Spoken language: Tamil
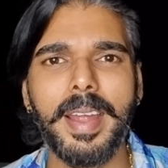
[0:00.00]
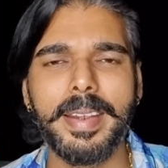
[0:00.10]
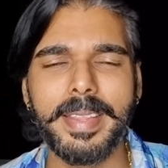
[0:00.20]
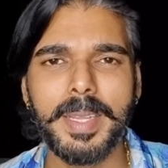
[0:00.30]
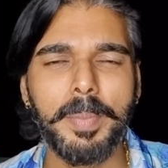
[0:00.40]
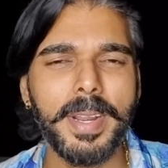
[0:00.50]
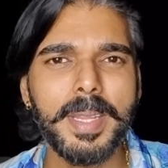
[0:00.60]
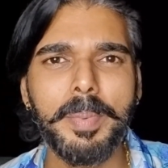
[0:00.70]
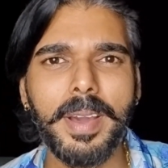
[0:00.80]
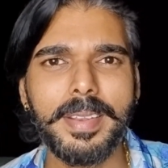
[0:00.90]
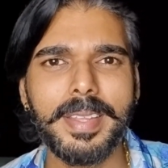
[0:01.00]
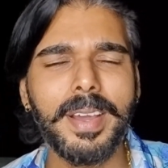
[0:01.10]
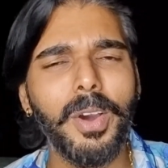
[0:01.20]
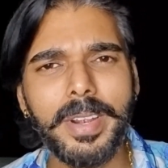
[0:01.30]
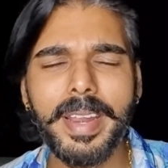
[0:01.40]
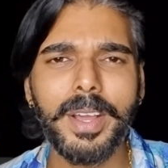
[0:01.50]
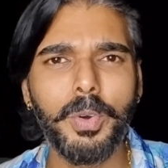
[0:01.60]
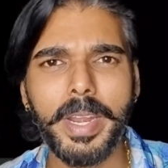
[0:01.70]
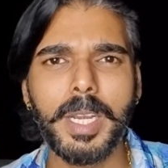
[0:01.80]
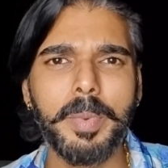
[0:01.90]
அண்ட் இந்த படத்தை பார்க்கறதுக்கு ஆல்ரெடி
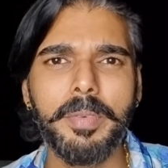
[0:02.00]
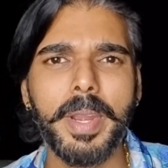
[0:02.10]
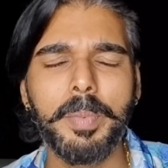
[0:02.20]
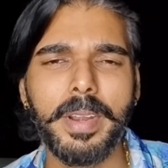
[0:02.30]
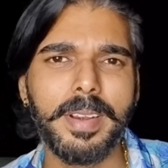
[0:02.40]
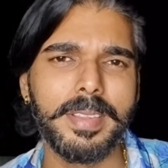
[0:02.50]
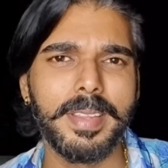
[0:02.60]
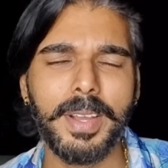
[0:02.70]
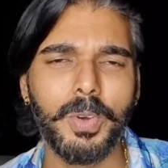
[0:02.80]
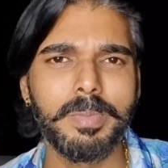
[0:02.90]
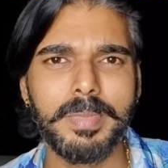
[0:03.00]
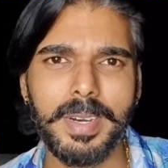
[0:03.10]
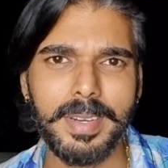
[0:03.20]
அங்கே ஒரு எட்டு பேர் வெயிட் பண்ணிட்டு இருந்ததாகவும்